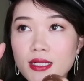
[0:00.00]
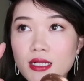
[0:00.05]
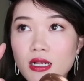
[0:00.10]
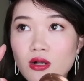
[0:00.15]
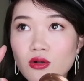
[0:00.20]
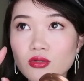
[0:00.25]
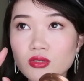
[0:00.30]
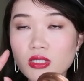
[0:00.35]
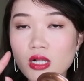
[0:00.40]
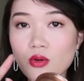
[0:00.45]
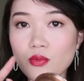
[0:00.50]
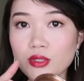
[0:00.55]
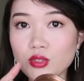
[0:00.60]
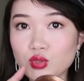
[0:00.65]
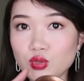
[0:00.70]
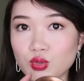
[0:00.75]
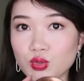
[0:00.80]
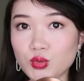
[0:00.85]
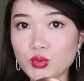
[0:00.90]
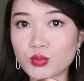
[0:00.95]
然后稍微
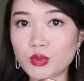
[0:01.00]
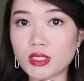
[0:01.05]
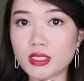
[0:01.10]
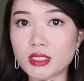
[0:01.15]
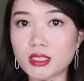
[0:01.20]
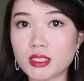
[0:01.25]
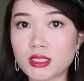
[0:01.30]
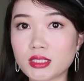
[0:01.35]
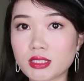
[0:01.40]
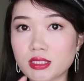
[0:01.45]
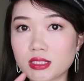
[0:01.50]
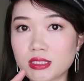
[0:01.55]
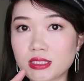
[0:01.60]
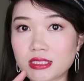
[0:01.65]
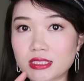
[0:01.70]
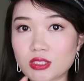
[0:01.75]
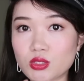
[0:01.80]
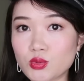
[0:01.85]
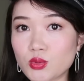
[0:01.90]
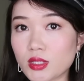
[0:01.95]
去纹，
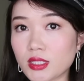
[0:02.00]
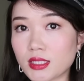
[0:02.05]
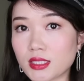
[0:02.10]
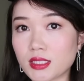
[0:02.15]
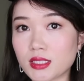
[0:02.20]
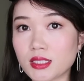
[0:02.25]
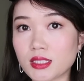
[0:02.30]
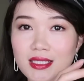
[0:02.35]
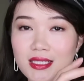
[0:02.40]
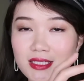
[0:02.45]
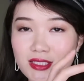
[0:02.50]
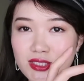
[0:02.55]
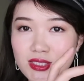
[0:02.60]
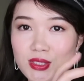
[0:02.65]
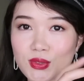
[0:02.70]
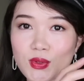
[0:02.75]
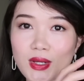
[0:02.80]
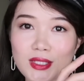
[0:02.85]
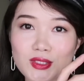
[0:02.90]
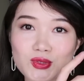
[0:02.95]
滋润，也是
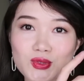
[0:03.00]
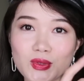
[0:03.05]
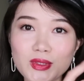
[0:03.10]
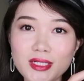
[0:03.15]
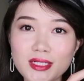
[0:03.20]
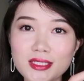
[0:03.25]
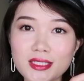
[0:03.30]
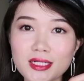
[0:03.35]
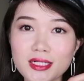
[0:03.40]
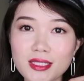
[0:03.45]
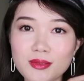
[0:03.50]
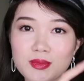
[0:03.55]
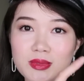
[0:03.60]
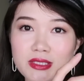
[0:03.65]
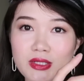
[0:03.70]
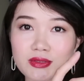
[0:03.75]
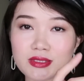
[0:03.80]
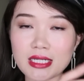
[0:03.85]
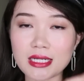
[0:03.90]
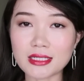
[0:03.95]
一款综合能力比
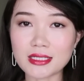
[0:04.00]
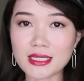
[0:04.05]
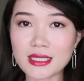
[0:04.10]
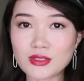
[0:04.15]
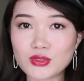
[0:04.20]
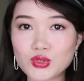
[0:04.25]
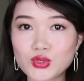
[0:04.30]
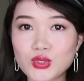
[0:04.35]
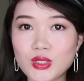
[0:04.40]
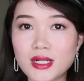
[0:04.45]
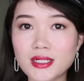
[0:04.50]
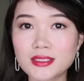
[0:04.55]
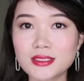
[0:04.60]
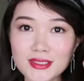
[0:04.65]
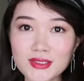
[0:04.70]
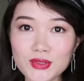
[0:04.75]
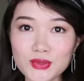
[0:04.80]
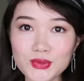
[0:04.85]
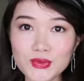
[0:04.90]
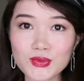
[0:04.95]
较强的眼霜。
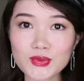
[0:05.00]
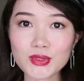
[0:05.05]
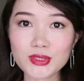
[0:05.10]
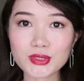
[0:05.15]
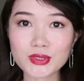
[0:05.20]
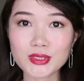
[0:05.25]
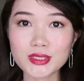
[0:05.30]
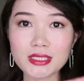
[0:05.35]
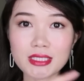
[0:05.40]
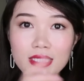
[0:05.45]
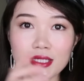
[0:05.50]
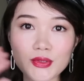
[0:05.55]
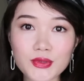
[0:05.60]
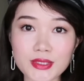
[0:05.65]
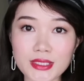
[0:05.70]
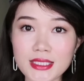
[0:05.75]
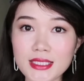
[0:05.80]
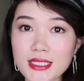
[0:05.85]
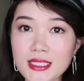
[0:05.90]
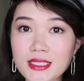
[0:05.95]
就如果说你有
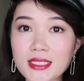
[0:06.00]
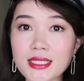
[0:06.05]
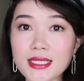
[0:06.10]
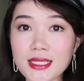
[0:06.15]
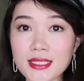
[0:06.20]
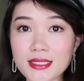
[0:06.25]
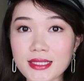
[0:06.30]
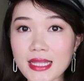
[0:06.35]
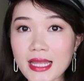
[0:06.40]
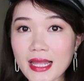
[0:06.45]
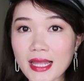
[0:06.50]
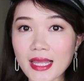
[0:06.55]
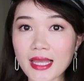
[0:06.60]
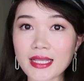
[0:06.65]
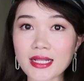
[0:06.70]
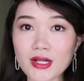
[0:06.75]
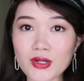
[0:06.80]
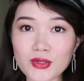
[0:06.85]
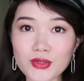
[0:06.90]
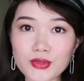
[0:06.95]
一点点眼
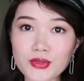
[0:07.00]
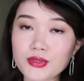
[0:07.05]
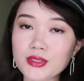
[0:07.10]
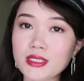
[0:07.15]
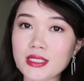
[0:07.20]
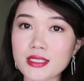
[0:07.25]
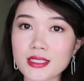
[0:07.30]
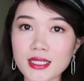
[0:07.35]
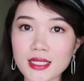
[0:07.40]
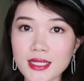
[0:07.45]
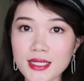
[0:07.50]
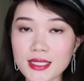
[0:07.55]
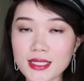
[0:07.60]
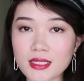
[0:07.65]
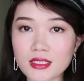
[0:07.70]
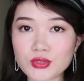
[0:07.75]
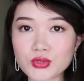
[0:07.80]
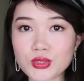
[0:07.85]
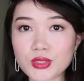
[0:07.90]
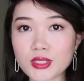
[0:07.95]
袋，然后又有一点点黑
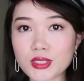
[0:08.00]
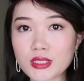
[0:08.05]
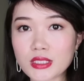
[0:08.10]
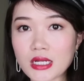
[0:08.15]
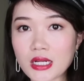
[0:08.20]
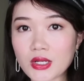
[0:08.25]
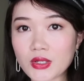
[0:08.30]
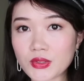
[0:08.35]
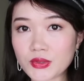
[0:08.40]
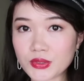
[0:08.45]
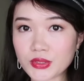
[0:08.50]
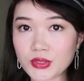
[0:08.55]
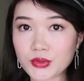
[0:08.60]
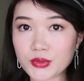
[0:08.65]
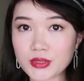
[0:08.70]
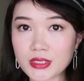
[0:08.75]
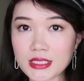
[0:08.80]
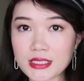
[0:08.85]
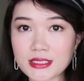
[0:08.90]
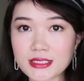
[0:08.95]
眼圈，然后
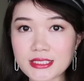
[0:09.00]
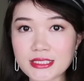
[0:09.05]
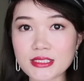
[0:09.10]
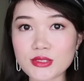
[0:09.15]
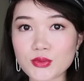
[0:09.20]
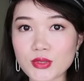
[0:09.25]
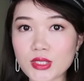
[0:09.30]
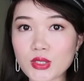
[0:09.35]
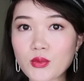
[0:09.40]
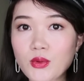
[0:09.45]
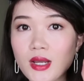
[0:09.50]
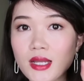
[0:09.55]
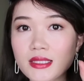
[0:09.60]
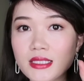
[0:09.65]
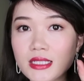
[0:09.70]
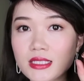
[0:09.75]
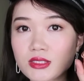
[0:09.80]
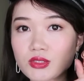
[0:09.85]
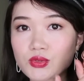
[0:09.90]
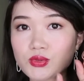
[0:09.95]
有一点细纹的话，
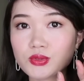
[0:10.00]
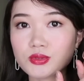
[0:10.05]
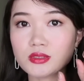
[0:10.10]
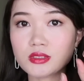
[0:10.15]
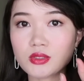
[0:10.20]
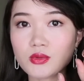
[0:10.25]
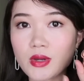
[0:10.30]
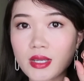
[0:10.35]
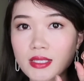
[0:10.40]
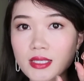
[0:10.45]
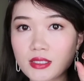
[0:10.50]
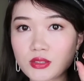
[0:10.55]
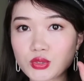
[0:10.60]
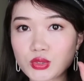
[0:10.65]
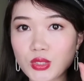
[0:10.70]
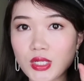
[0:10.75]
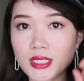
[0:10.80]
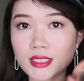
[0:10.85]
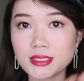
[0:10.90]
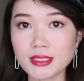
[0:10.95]
那你就用这款眼
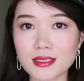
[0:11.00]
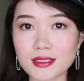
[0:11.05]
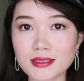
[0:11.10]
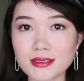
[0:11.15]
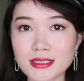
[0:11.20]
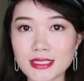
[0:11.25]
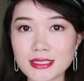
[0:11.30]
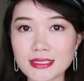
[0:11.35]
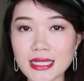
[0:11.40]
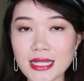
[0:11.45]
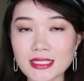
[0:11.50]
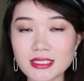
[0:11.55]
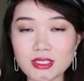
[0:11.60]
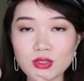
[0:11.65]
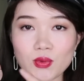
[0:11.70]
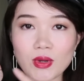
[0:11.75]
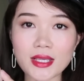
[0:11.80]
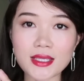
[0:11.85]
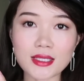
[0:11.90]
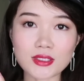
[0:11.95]
霜。接下来
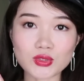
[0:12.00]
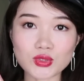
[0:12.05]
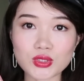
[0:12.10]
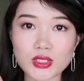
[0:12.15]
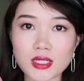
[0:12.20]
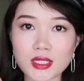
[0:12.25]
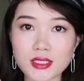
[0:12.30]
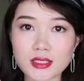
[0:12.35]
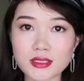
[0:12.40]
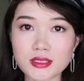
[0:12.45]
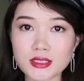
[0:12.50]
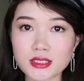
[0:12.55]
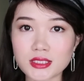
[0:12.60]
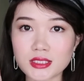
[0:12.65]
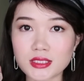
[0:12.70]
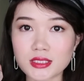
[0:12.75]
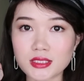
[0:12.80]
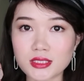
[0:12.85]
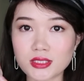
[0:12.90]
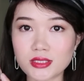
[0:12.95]
这款眼霜
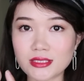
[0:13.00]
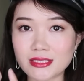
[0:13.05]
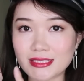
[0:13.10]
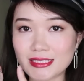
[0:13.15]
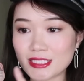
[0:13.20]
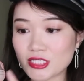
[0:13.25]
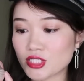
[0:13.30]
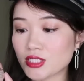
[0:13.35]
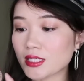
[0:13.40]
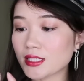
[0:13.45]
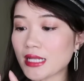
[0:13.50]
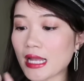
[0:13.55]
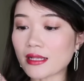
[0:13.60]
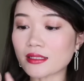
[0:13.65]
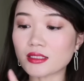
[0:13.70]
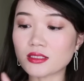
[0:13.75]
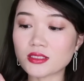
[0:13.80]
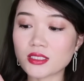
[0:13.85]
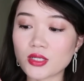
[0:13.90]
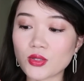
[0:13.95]
是资生
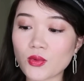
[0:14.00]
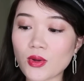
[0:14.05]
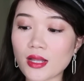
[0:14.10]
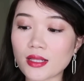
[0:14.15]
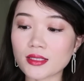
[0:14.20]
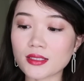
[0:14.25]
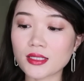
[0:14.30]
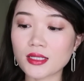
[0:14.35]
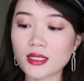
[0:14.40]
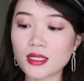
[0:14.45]
堂的这一款，